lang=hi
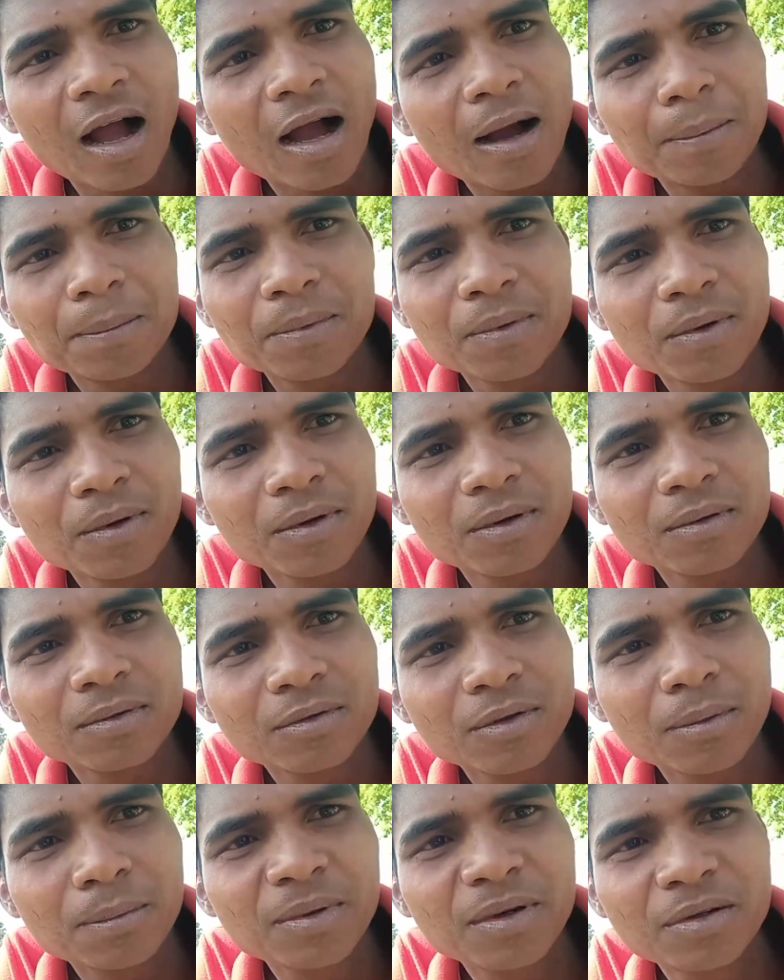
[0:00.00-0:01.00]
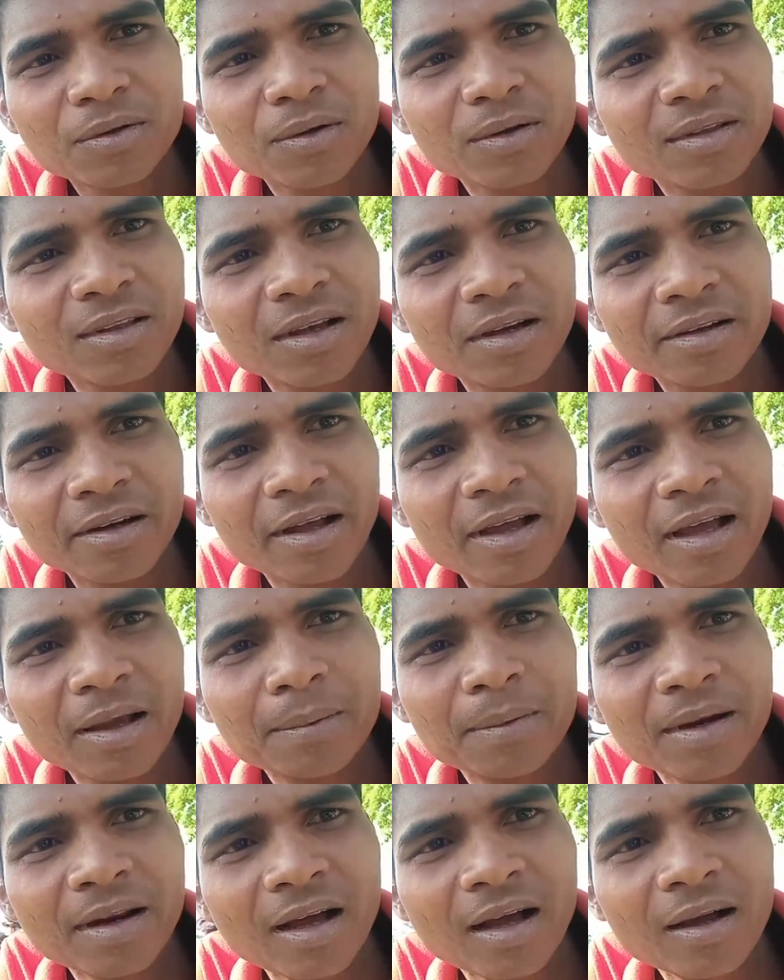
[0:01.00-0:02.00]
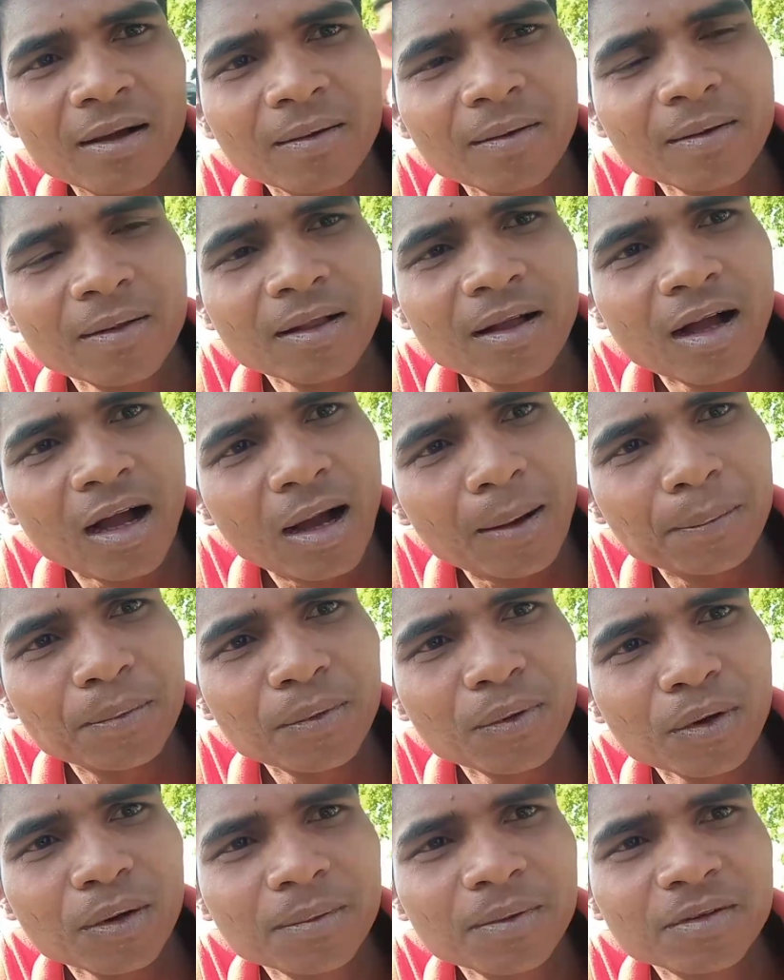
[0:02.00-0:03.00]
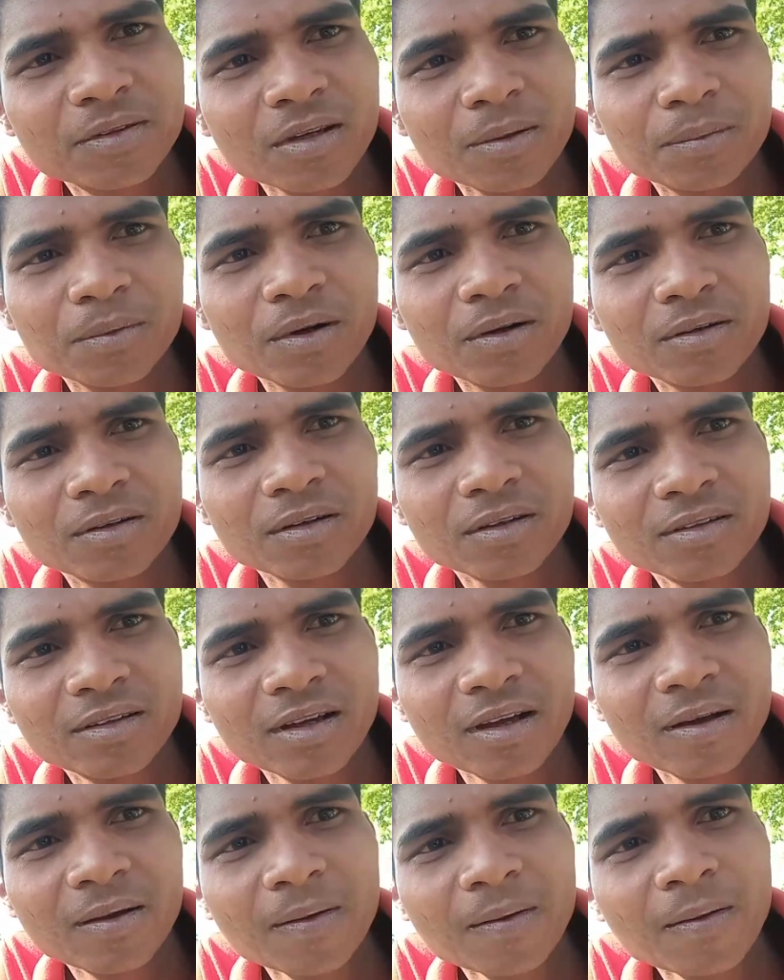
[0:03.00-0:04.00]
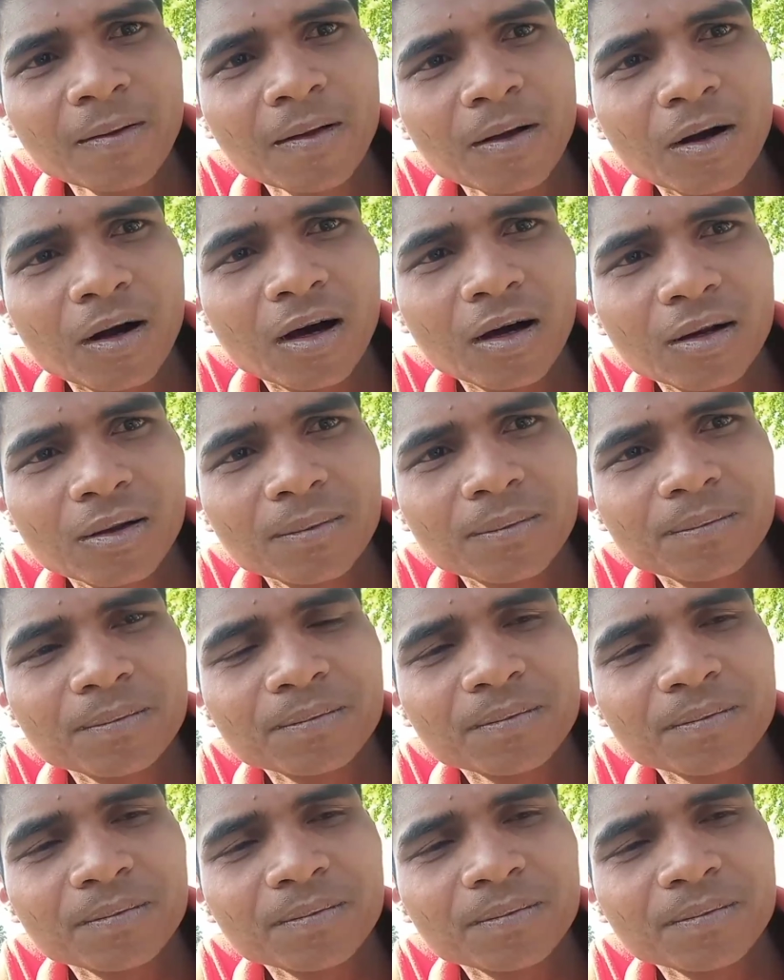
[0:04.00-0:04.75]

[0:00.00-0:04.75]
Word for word: आप लोग जो वीडियो देख रहे हैं मेरा आप लोग भी सपोर्ट कीजिए और